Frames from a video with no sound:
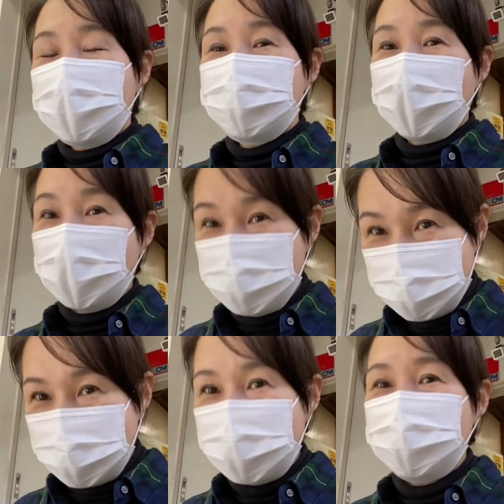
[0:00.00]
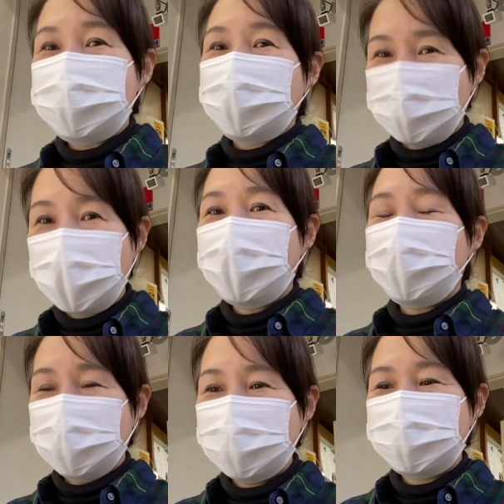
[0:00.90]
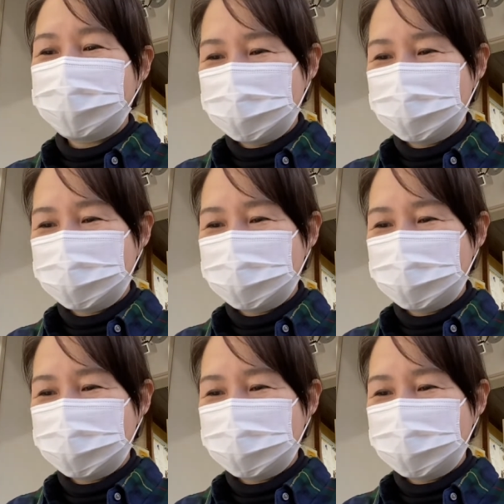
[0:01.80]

れる張るようになりましたので、はい、